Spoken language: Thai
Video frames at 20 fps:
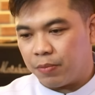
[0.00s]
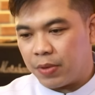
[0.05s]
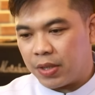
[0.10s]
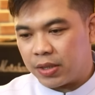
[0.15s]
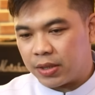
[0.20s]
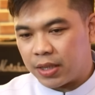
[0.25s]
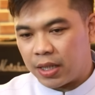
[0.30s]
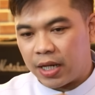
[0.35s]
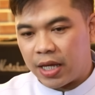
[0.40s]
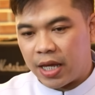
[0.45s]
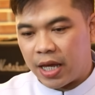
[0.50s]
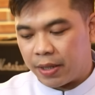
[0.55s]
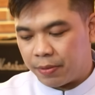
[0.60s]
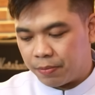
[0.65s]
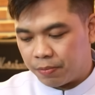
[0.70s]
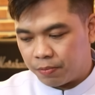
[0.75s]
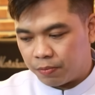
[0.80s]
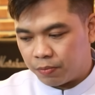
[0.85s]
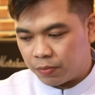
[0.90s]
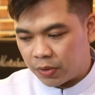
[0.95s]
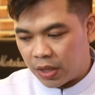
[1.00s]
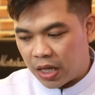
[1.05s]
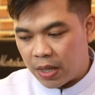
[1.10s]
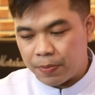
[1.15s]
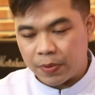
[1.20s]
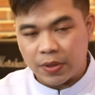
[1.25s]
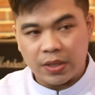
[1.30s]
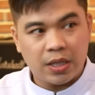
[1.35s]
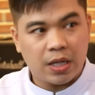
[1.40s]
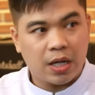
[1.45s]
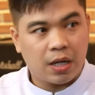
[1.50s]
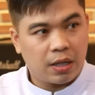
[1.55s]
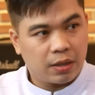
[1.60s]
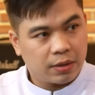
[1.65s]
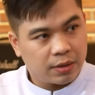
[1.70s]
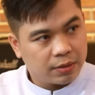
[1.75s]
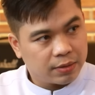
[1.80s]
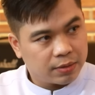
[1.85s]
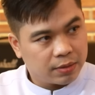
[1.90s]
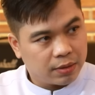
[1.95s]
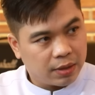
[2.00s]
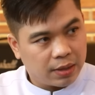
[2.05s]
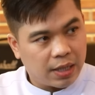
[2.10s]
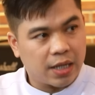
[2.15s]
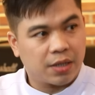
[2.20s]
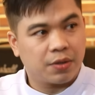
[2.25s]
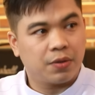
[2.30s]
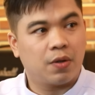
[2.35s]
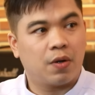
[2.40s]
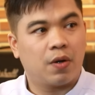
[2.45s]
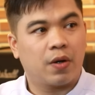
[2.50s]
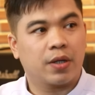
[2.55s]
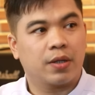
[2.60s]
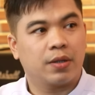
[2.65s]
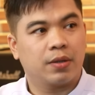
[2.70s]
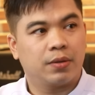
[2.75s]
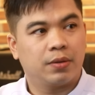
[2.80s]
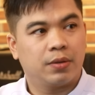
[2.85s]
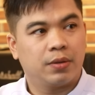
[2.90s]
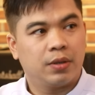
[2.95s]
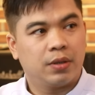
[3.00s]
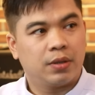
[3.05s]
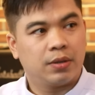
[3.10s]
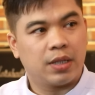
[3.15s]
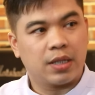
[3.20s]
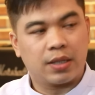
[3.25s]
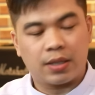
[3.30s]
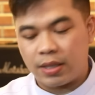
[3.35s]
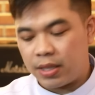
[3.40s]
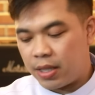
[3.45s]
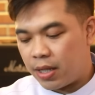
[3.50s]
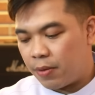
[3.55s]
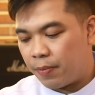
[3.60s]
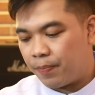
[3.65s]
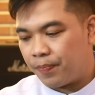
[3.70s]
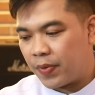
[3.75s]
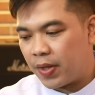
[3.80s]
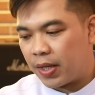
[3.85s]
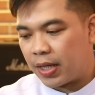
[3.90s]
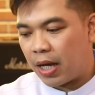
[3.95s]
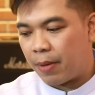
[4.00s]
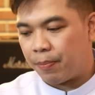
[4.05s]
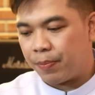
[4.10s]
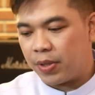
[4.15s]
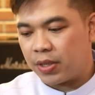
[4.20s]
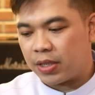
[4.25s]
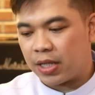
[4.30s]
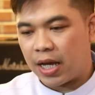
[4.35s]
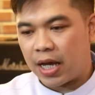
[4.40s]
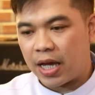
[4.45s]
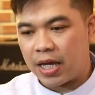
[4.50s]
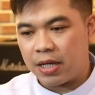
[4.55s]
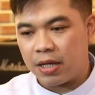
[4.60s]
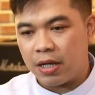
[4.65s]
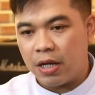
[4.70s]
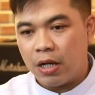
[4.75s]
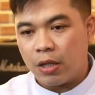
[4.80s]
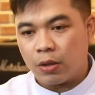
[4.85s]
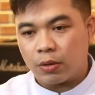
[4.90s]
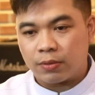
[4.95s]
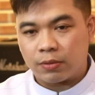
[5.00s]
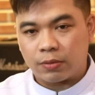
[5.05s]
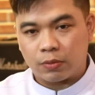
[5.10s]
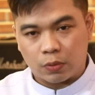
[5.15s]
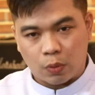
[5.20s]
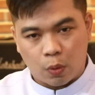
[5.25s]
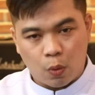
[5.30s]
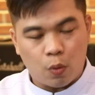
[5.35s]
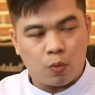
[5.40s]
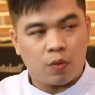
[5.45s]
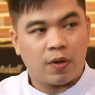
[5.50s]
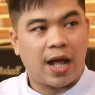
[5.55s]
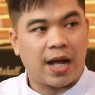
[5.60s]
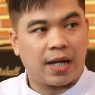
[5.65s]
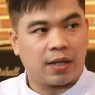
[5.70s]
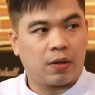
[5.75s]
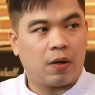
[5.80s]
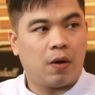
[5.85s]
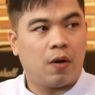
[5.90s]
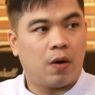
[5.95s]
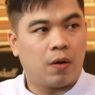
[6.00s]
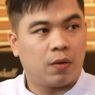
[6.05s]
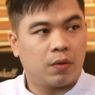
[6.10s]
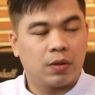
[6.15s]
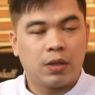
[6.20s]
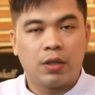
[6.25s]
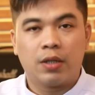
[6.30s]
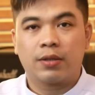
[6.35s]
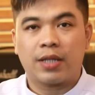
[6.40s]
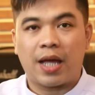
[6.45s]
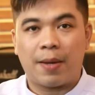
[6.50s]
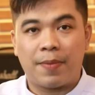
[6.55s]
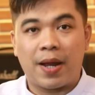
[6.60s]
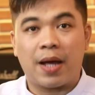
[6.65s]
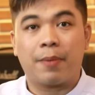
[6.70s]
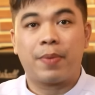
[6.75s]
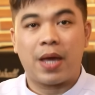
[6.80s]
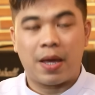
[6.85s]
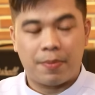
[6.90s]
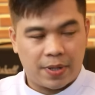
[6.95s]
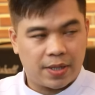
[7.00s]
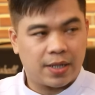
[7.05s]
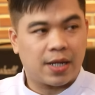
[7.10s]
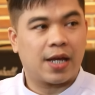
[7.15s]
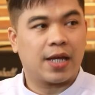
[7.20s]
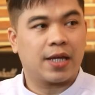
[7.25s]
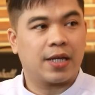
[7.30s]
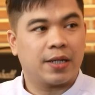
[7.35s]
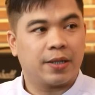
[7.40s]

มีเสลดเติมเกลือเล็กน้อยนิดนึงนิดเดียวนะครับเพื่อจะให้ ถูกหลักของตามหลักแพทย์แผนไทย